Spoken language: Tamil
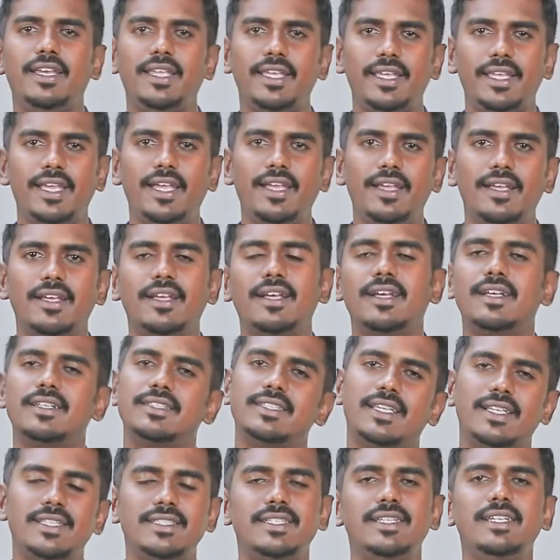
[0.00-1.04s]
நீங்கள்
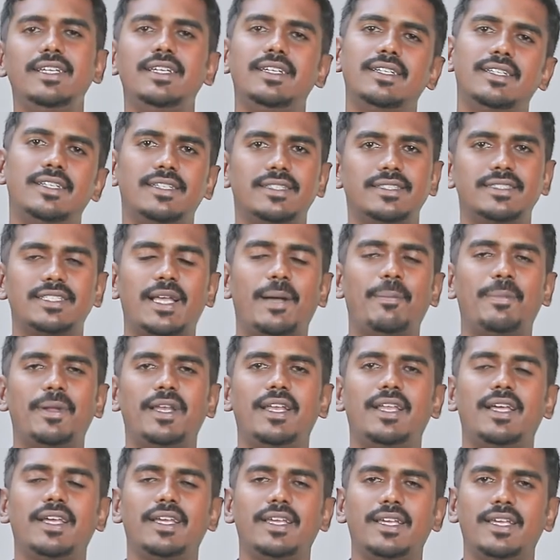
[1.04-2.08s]
செஞ்சு
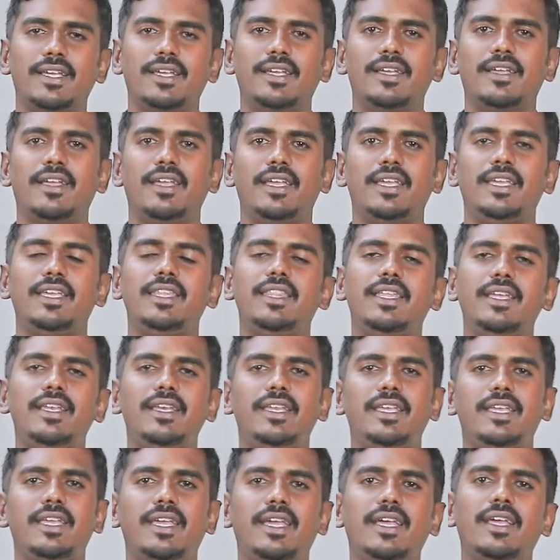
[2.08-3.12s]
சாப்பிட்லாங்க இது
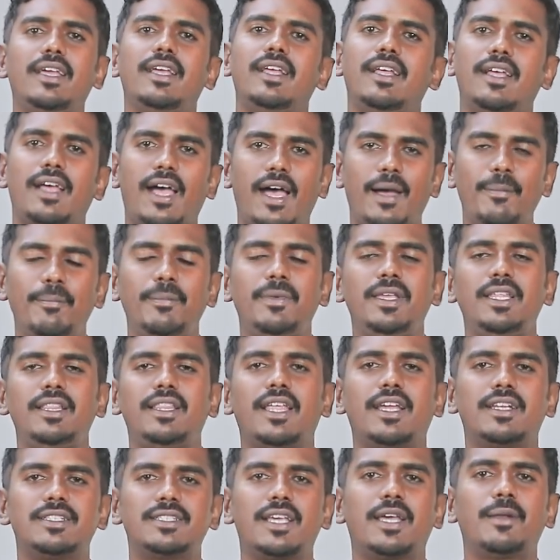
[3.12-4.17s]
நீங்கள் அம்மி
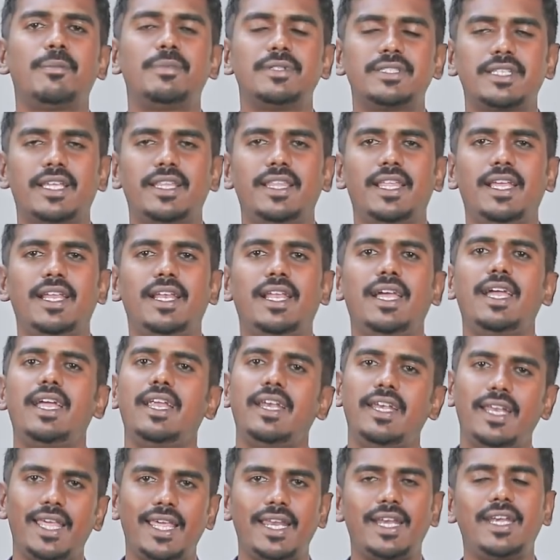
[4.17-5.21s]
தற்சார்பு சந்தையில்
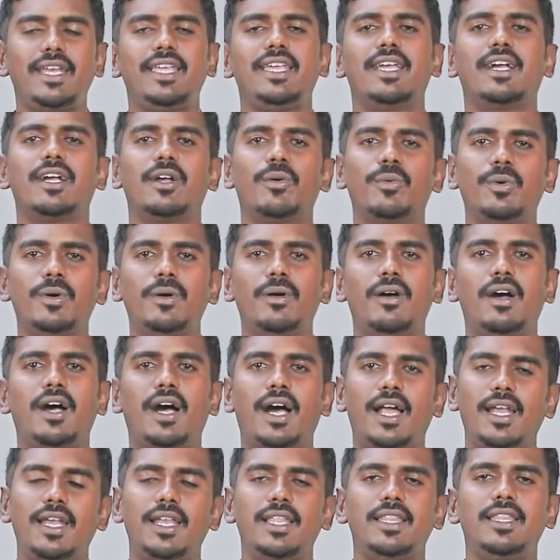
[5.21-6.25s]
நேரடியாகவோ
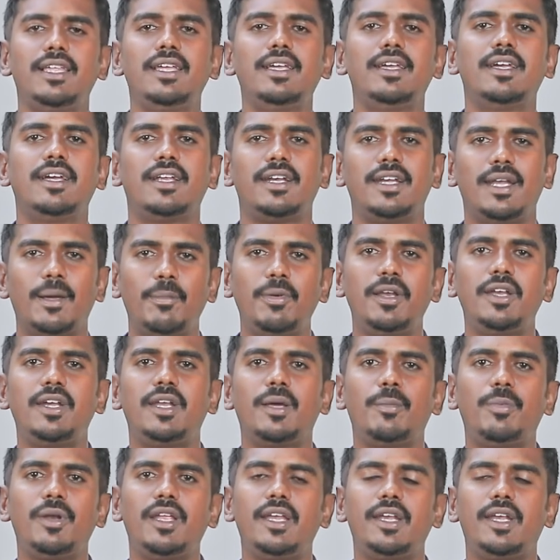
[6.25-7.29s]
அல்லது டபிள்யூ
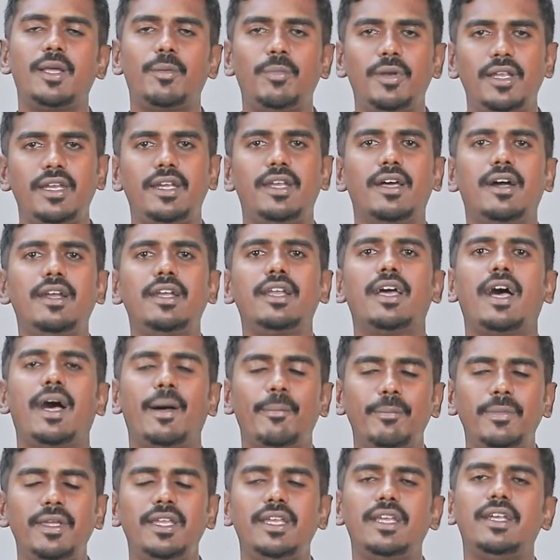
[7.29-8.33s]
டபிள்யூ டபிள்யூ டாட்
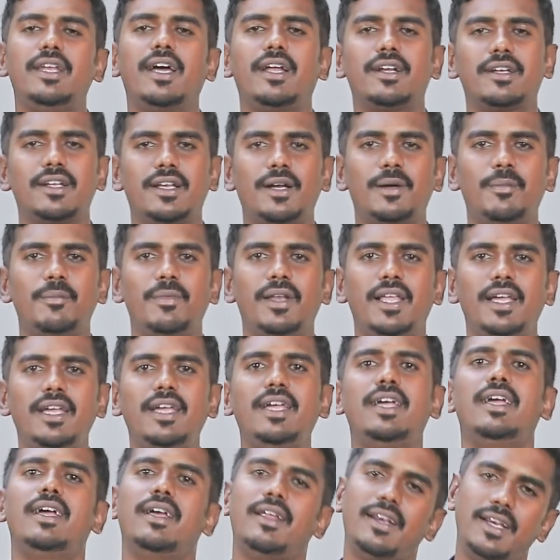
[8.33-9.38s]
அம்மி டாட் காமில்
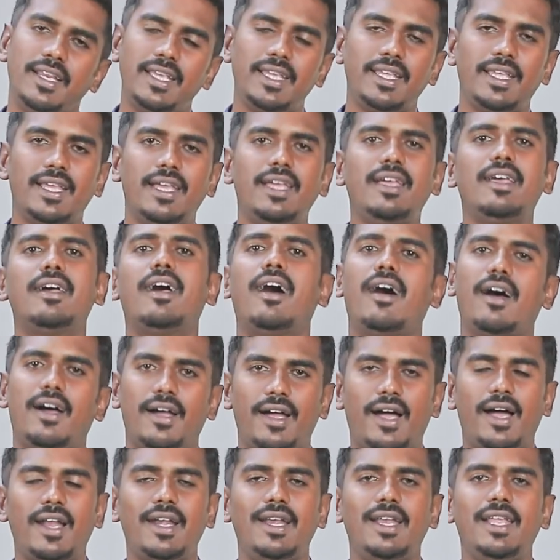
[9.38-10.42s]
நீங்கள்
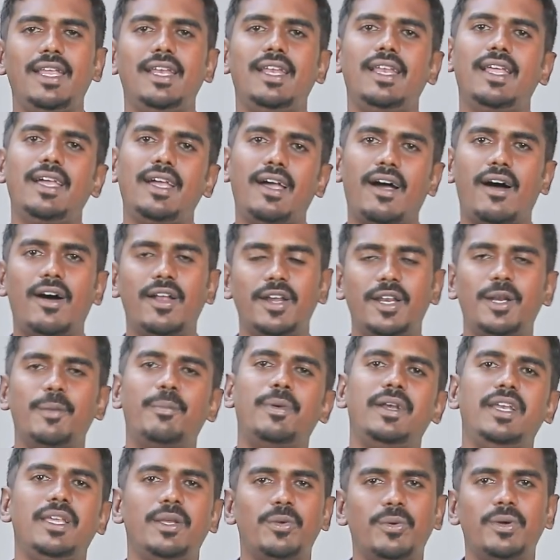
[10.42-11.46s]
ஆன்லைனில் ஆர்டர்
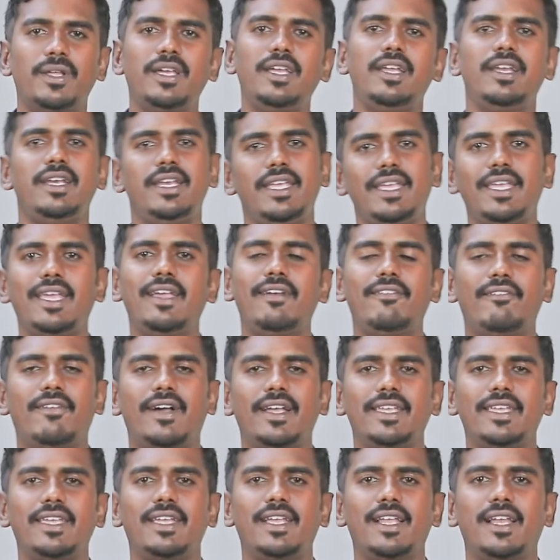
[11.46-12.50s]
பண்ணி கூட நீங்கள்
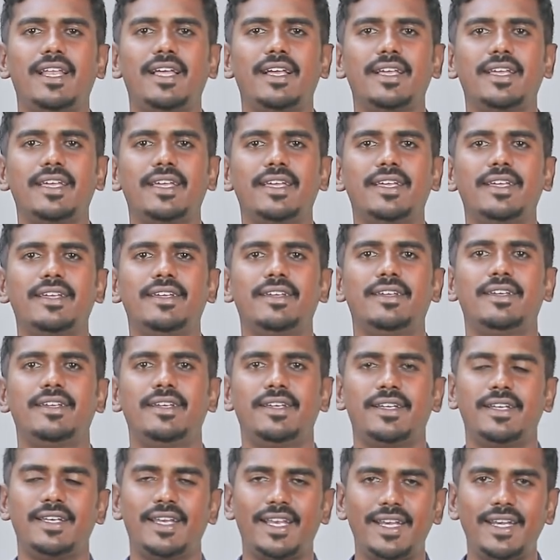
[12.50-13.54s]
வாங்கிக்கலாங்க
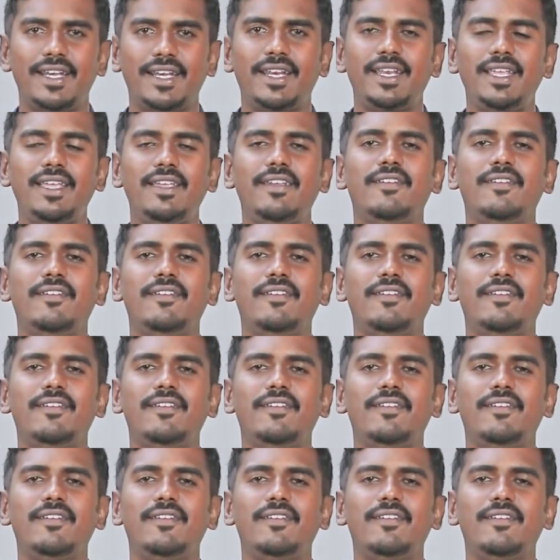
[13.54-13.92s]
நன்றி